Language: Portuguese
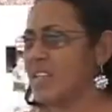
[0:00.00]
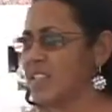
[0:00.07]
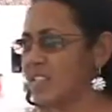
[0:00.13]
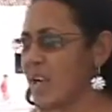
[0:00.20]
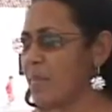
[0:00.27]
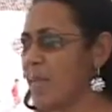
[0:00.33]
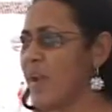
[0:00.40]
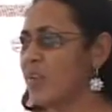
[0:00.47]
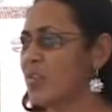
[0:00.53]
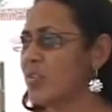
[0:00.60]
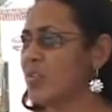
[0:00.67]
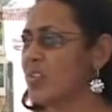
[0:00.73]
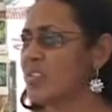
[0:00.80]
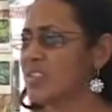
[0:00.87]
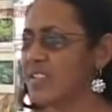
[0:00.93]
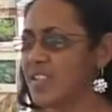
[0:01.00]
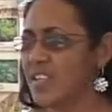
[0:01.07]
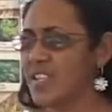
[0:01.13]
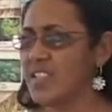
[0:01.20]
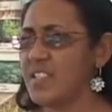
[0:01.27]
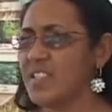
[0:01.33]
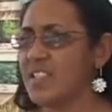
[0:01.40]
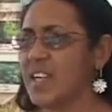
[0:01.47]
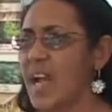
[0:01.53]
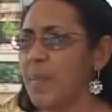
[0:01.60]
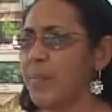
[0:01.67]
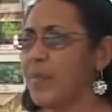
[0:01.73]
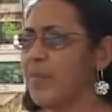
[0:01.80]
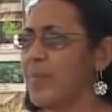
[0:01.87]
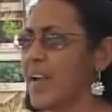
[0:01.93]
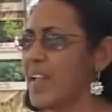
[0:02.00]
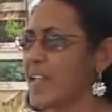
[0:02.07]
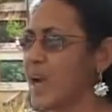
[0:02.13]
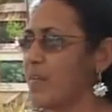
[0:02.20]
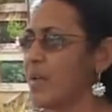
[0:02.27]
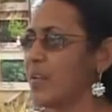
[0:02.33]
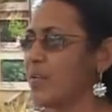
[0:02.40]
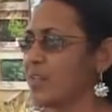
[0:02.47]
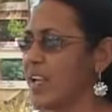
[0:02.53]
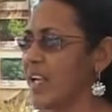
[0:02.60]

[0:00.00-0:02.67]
Esse trabalho consiste em aproveitamento